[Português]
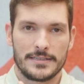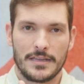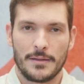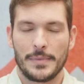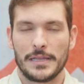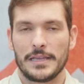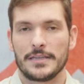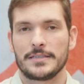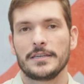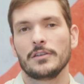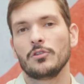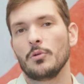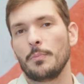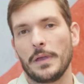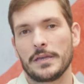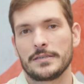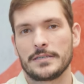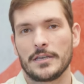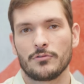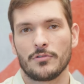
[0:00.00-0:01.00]
estabelecida, o
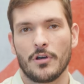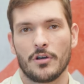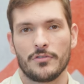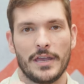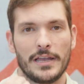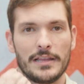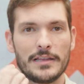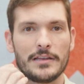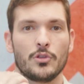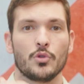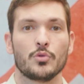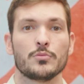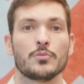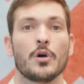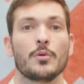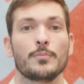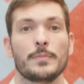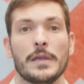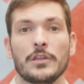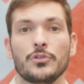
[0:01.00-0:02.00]
percentual dela, no
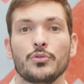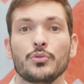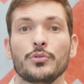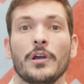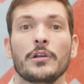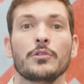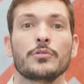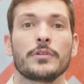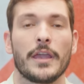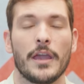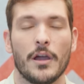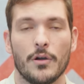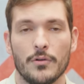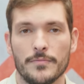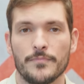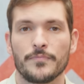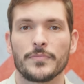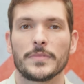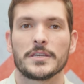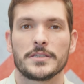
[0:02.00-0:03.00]
momento que o
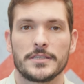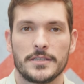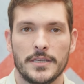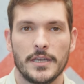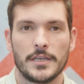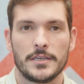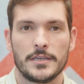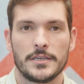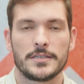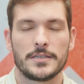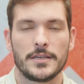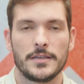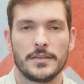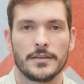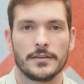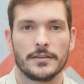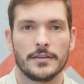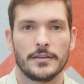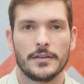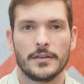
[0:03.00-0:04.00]
aluguel se
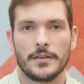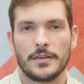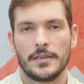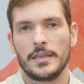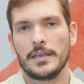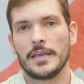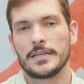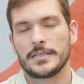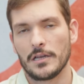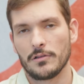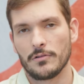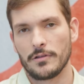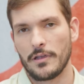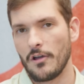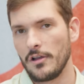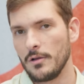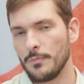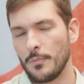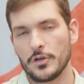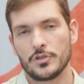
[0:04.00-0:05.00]
inicia. E esse
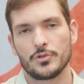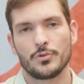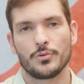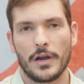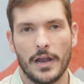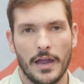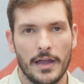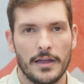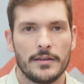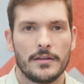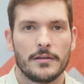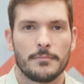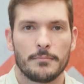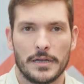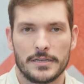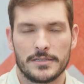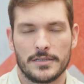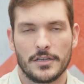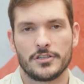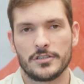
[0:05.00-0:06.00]
aluguel ele pode durar
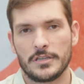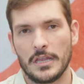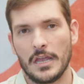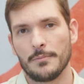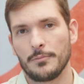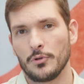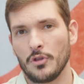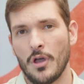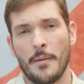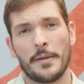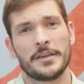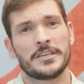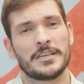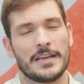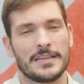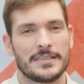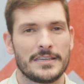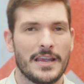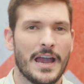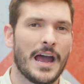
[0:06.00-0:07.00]
bastante tempo, normalmente
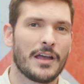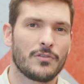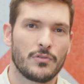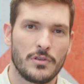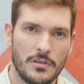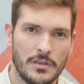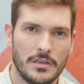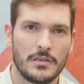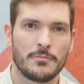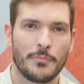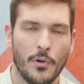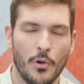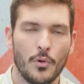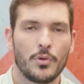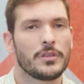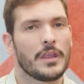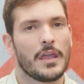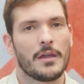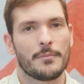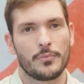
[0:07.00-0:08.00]
é encerrado em, em
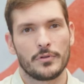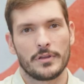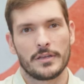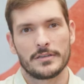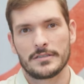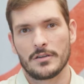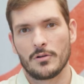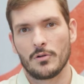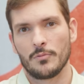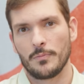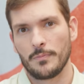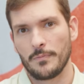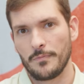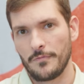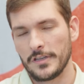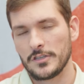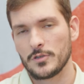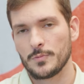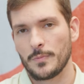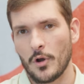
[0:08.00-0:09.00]
pouco tempo, né? São
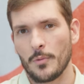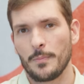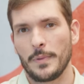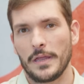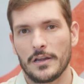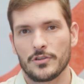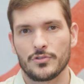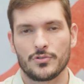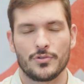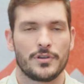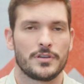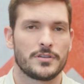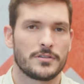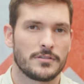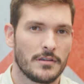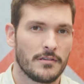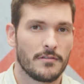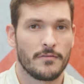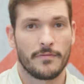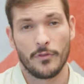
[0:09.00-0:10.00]
feitos para
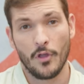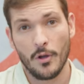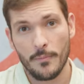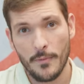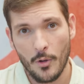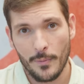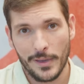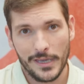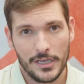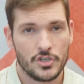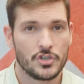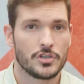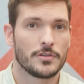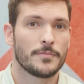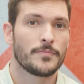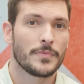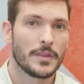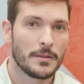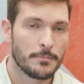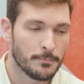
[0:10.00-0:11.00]
operações
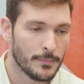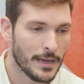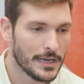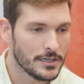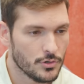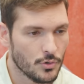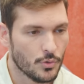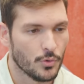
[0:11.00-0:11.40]
normalmente mais